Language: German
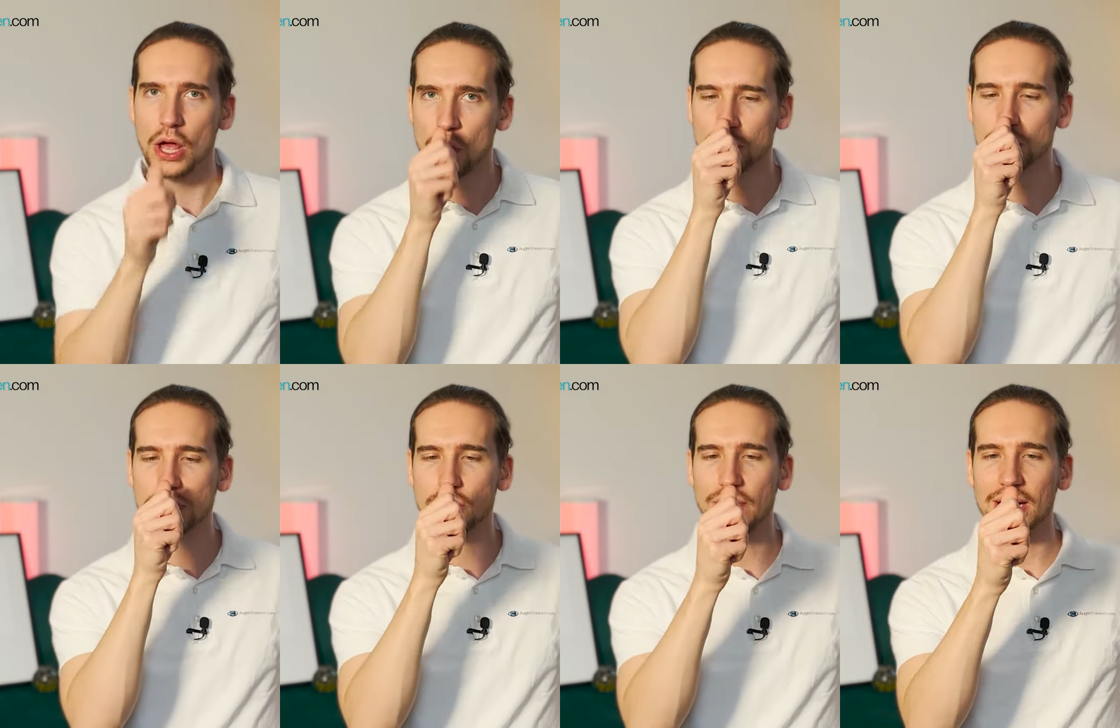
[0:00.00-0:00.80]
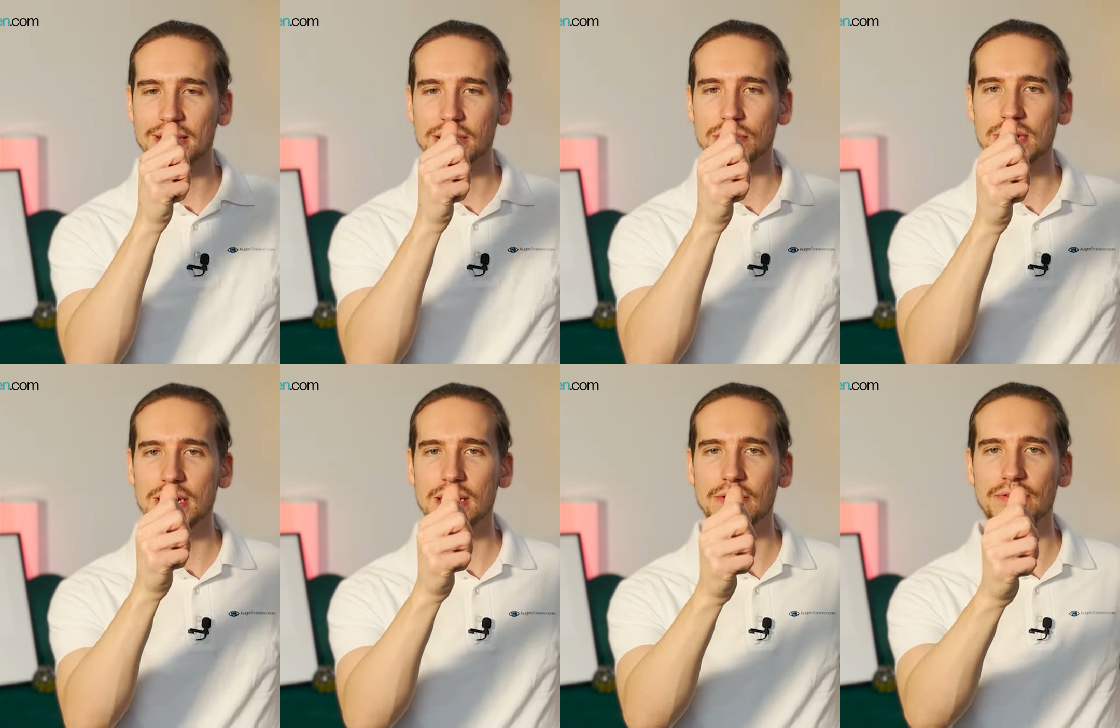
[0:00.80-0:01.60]
Und du solltest darauf achten, dass du
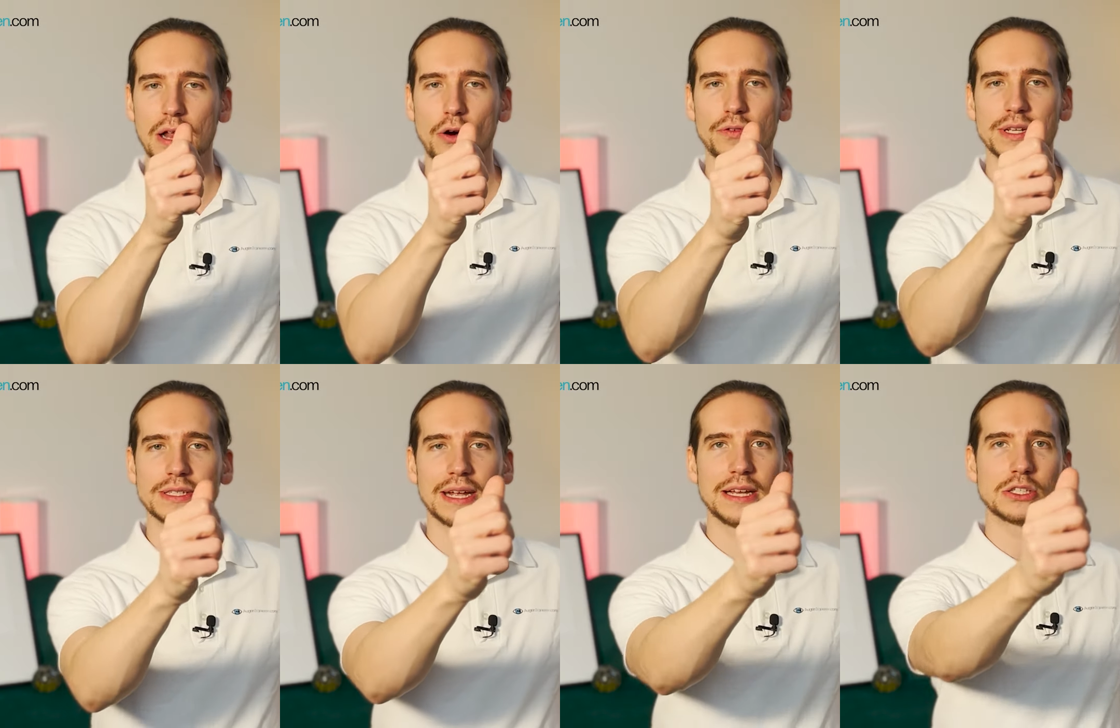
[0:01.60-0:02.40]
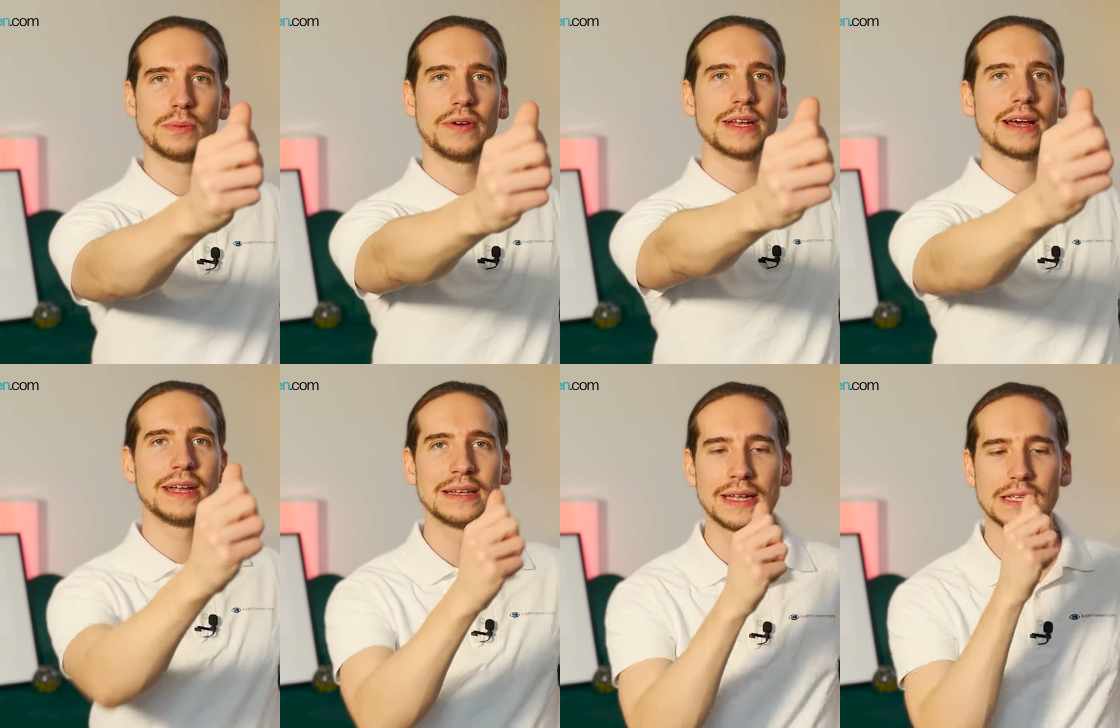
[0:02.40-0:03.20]
nicht im Laufe des Trainings immer weiter nach
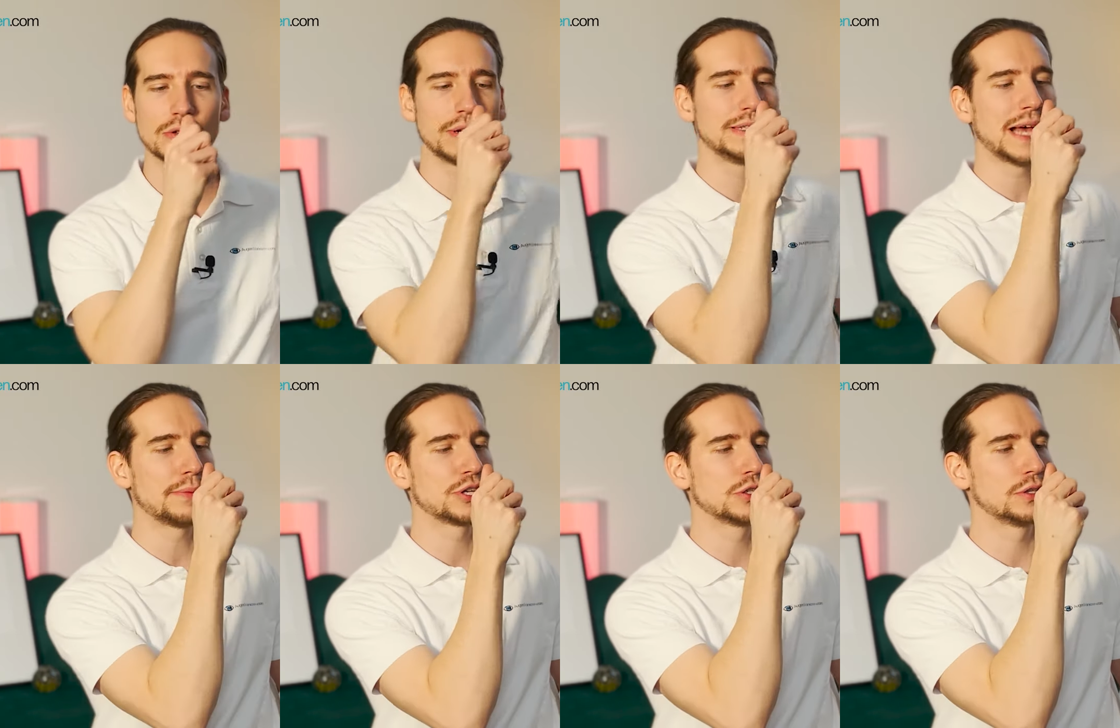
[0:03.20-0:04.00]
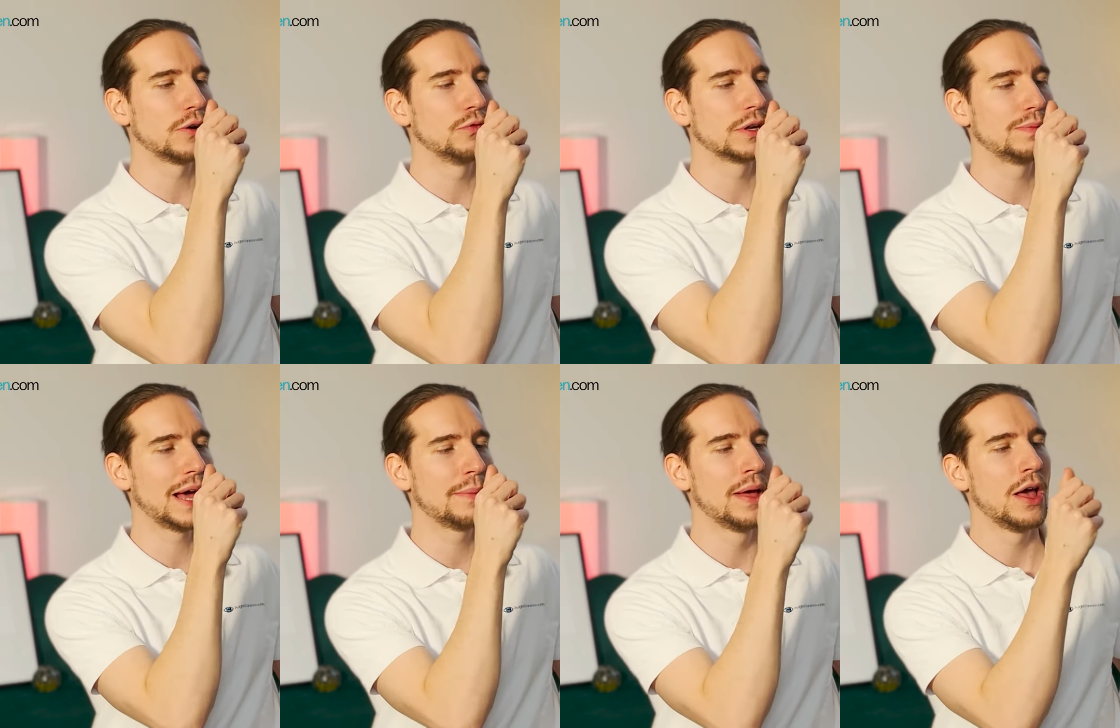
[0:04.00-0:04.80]
hinten gehst, sondern dieser Abstand sollte auch wirklich
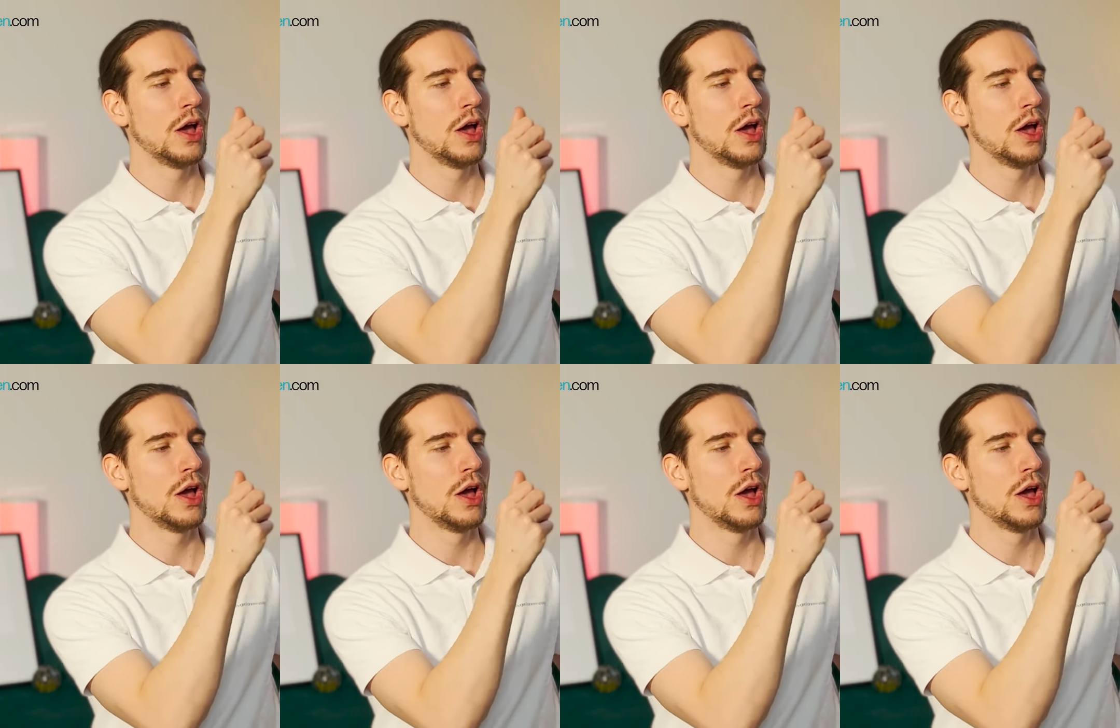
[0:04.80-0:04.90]
bleiben.